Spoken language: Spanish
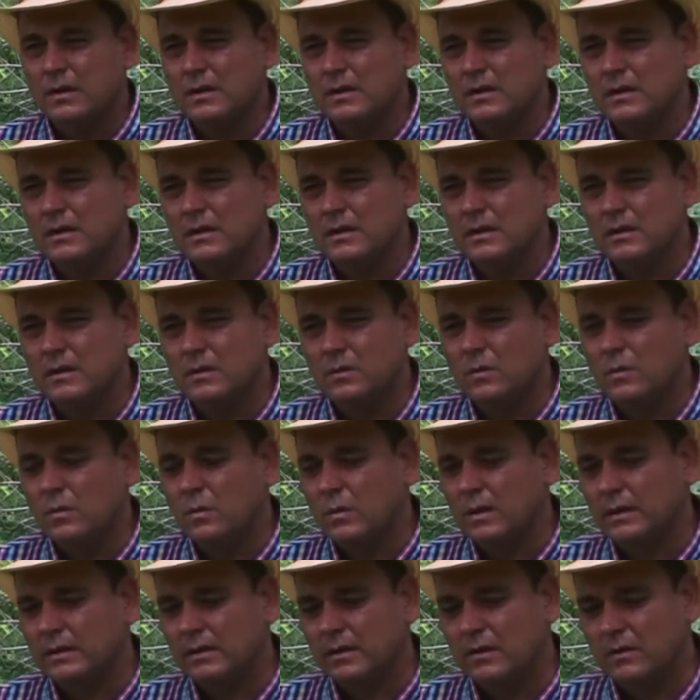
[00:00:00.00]
y un
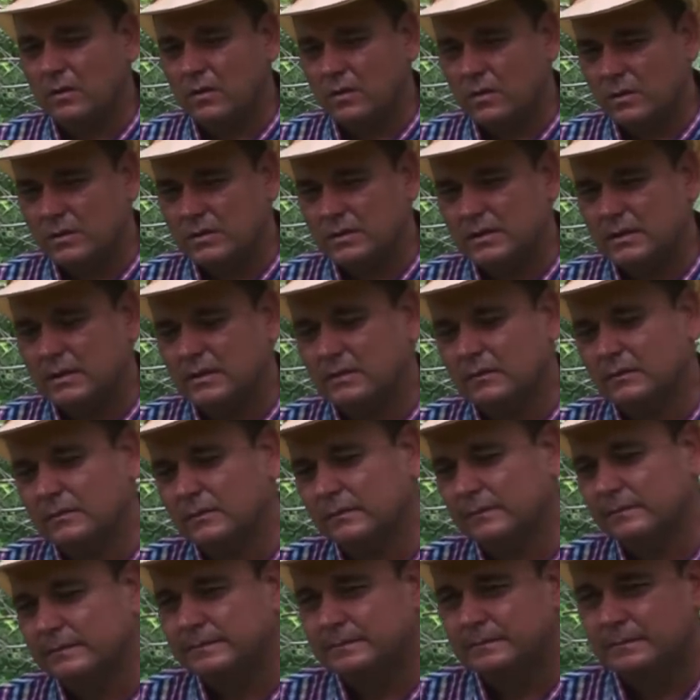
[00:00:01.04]
cuartico hosting
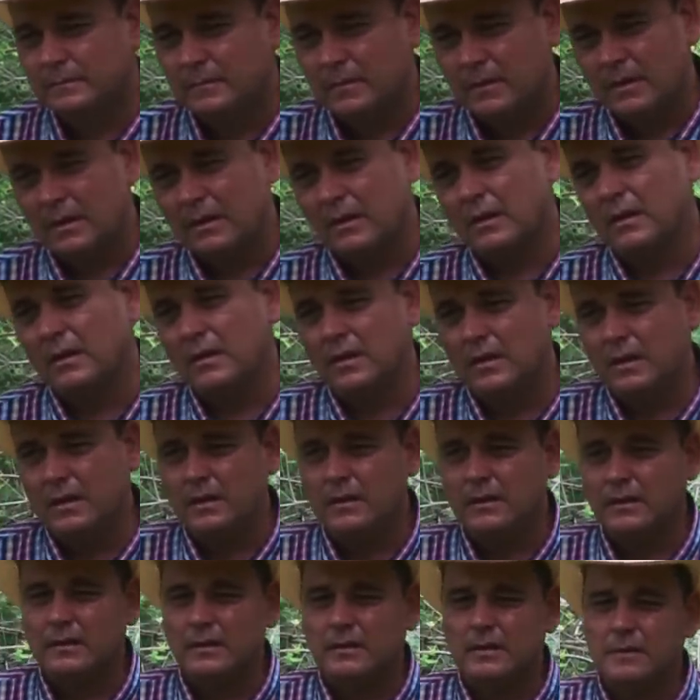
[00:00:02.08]

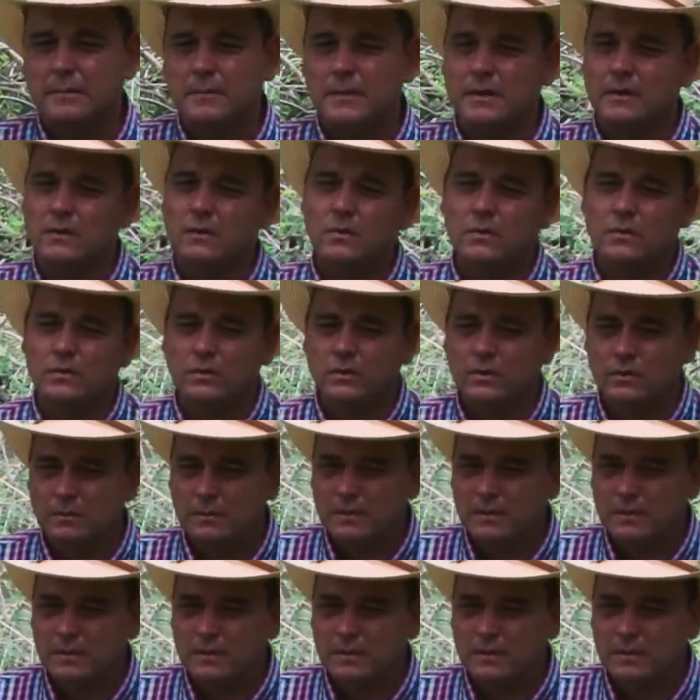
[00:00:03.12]
y también con